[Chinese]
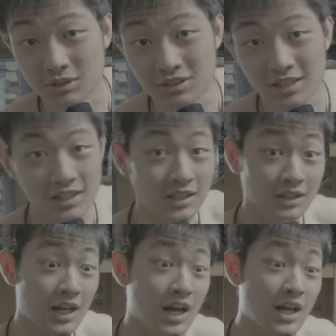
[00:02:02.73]
之类的，
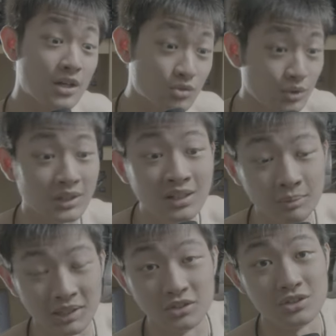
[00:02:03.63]
那最特
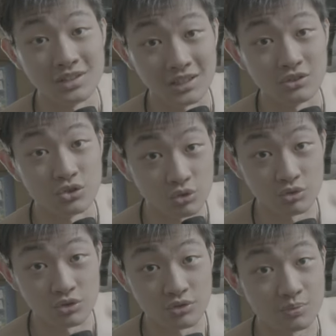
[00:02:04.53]
别的事情就
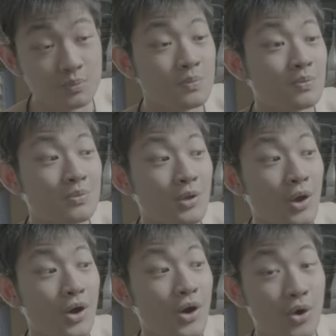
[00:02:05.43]
是，
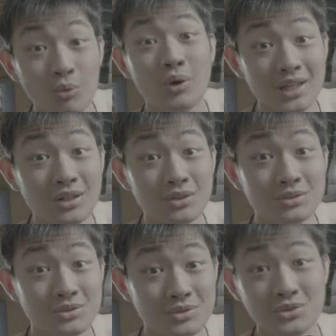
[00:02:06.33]
我要
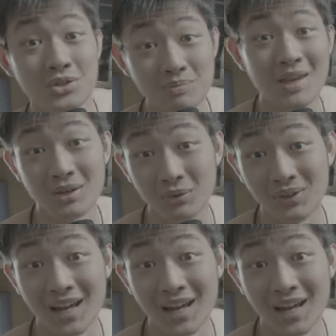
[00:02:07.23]
去美国